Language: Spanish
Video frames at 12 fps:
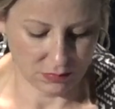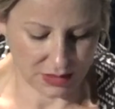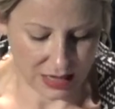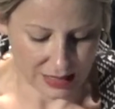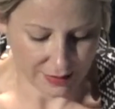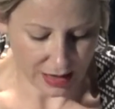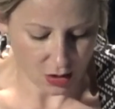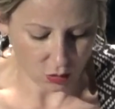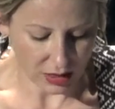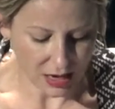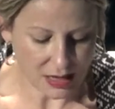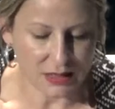realidad
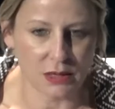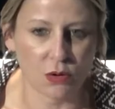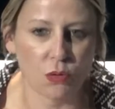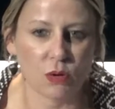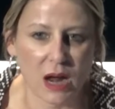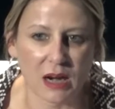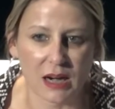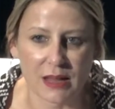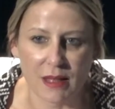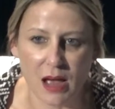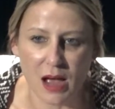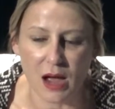local, sino es una
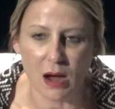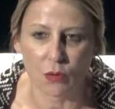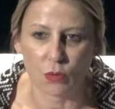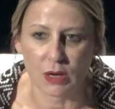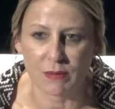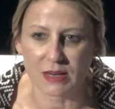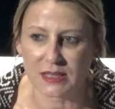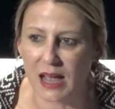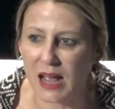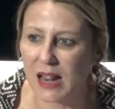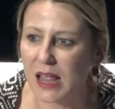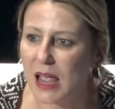realidad
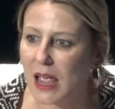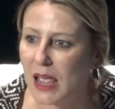universal.